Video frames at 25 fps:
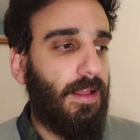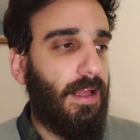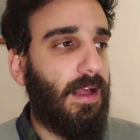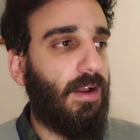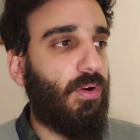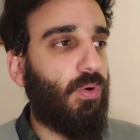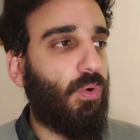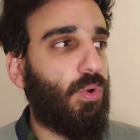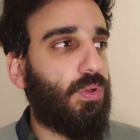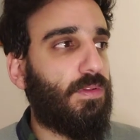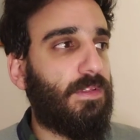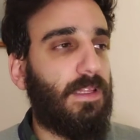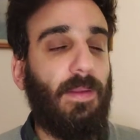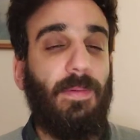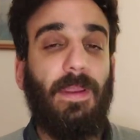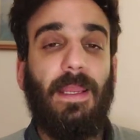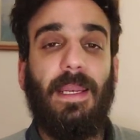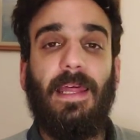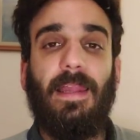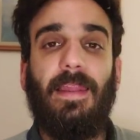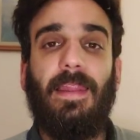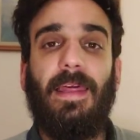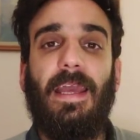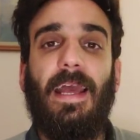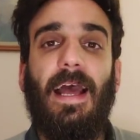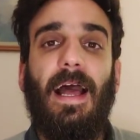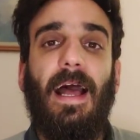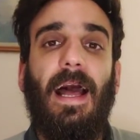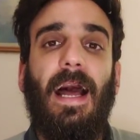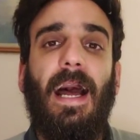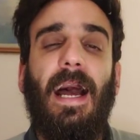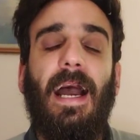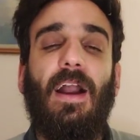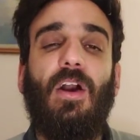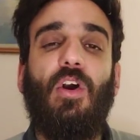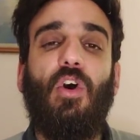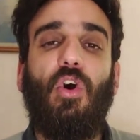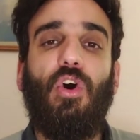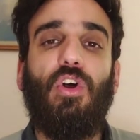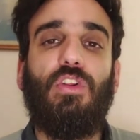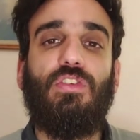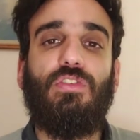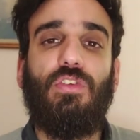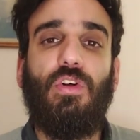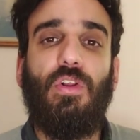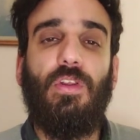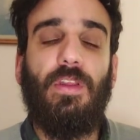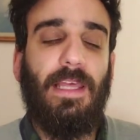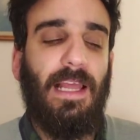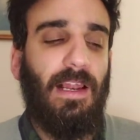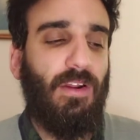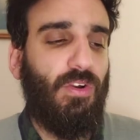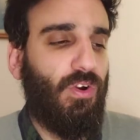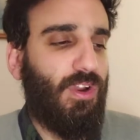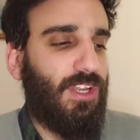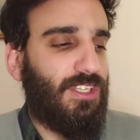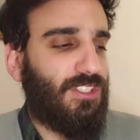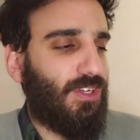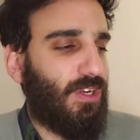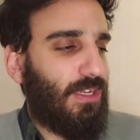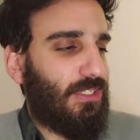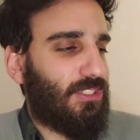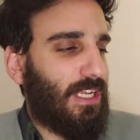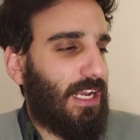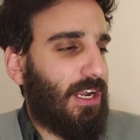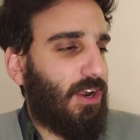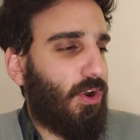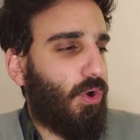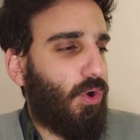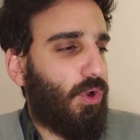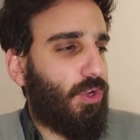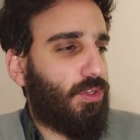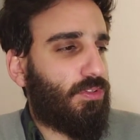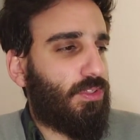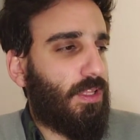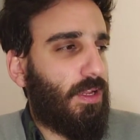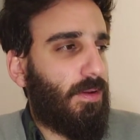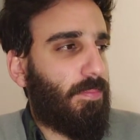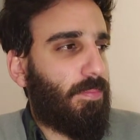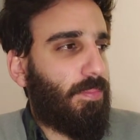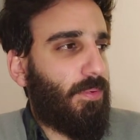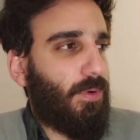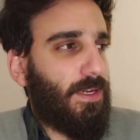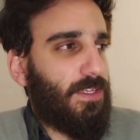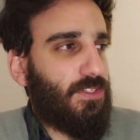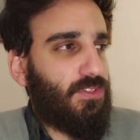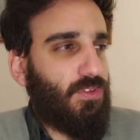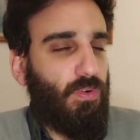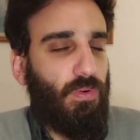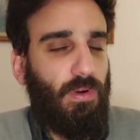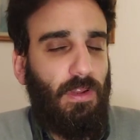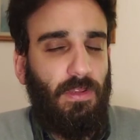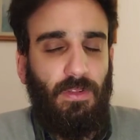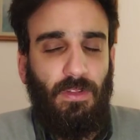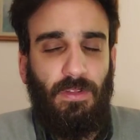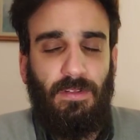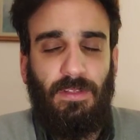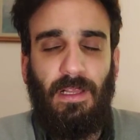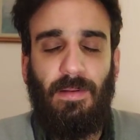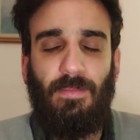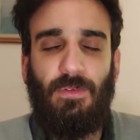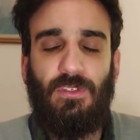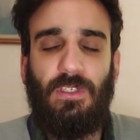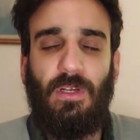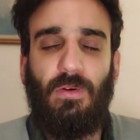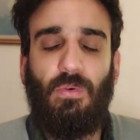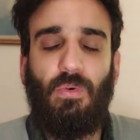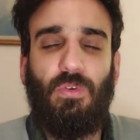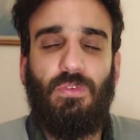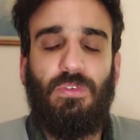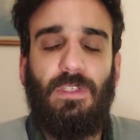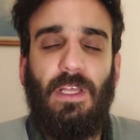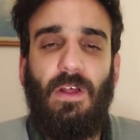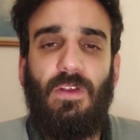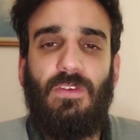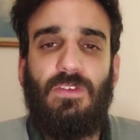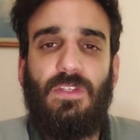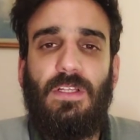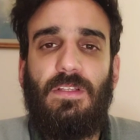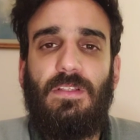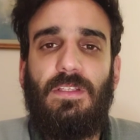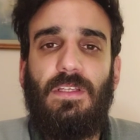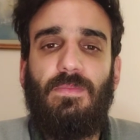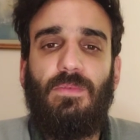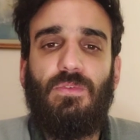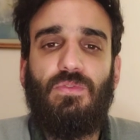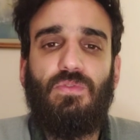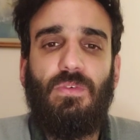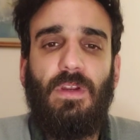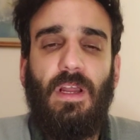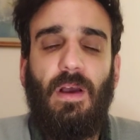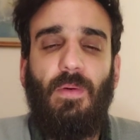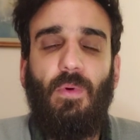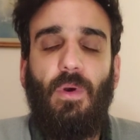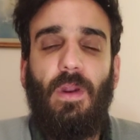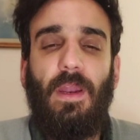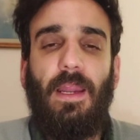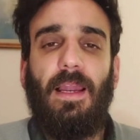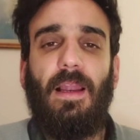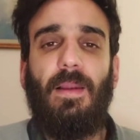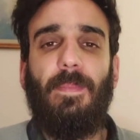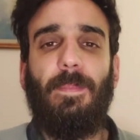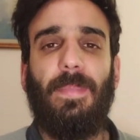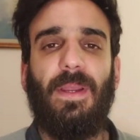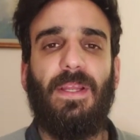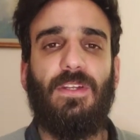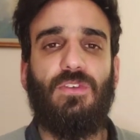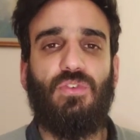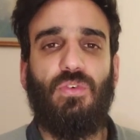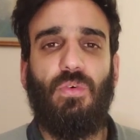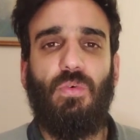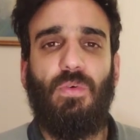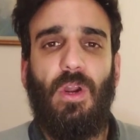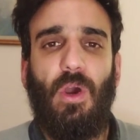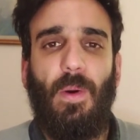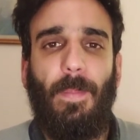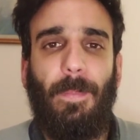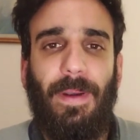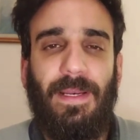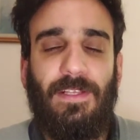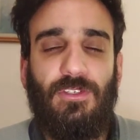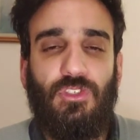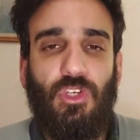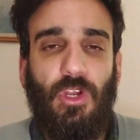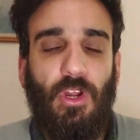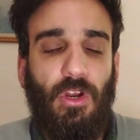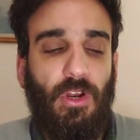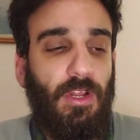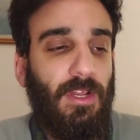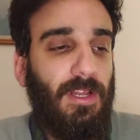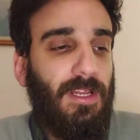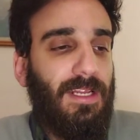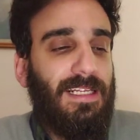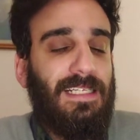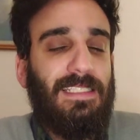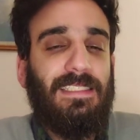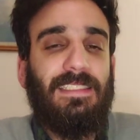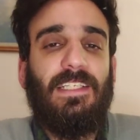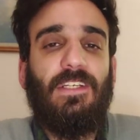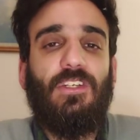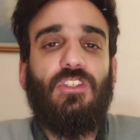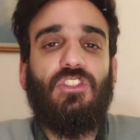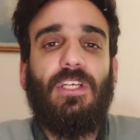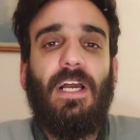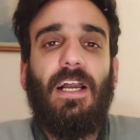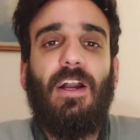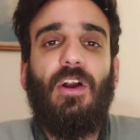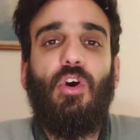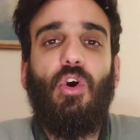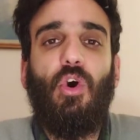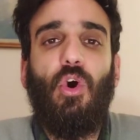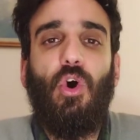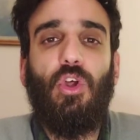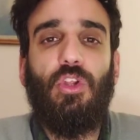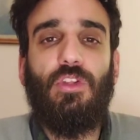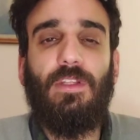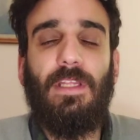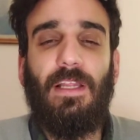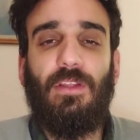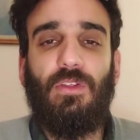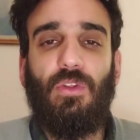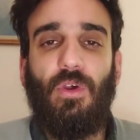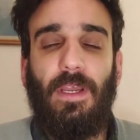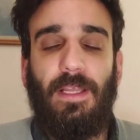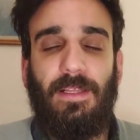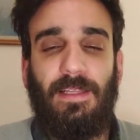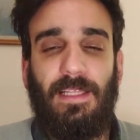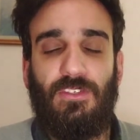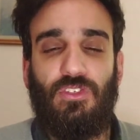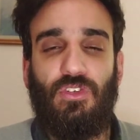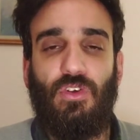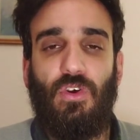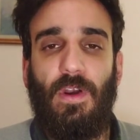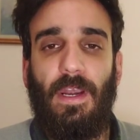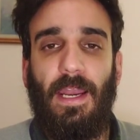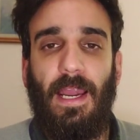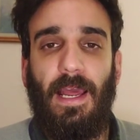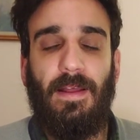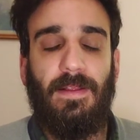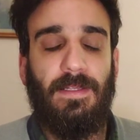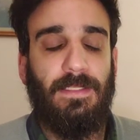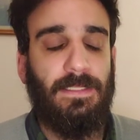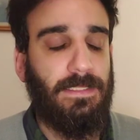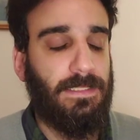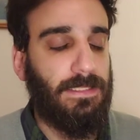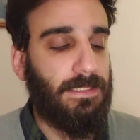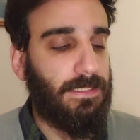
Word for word: Angustia viene de angosto, de algo que se nos angosta. Por eso cuando estamos angustiados sentimos una bola en el pecho, una opresión. Se nos angosta toda esta zona.